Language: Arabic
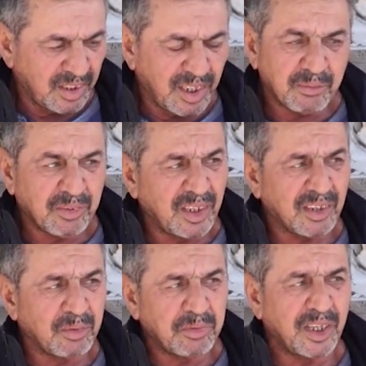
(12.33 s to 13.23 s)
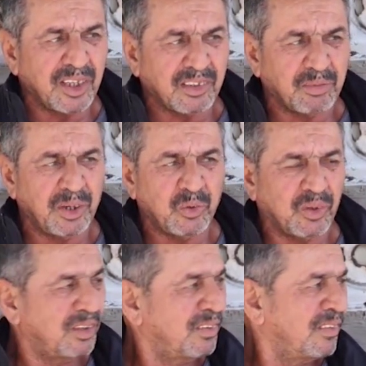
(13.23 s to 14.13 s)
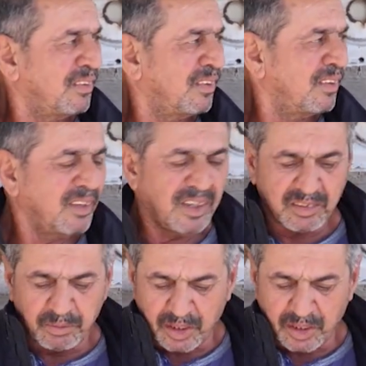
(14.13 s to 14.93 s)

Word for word: يعني ناس ابتلت بلوه هسه